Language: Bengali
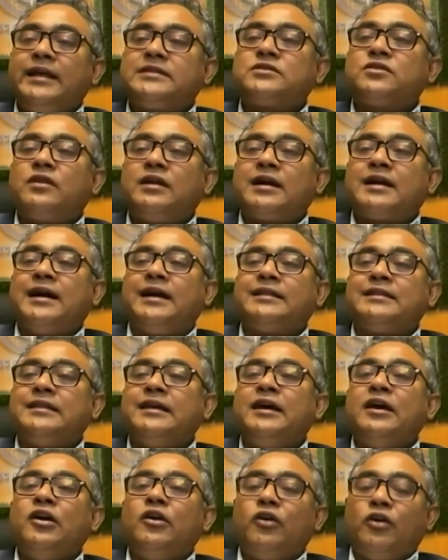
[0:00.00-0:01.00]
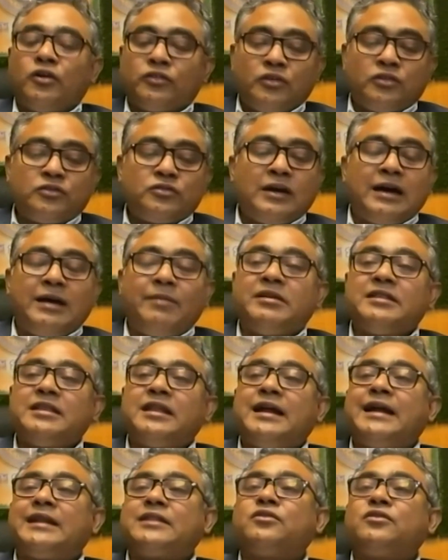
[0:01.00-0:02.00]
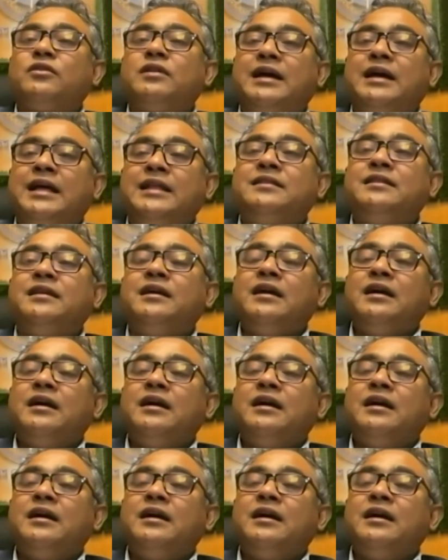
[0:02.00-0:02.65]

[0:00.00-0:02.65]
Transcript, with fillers: রেস্তোরাঁ খাত অথচ আমাদের আত্মনাথ